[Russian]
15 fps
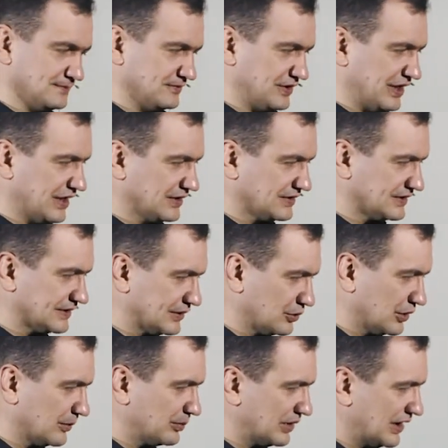варианты
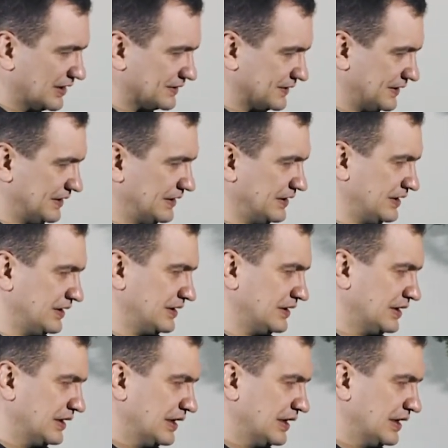такой оплаты, и э,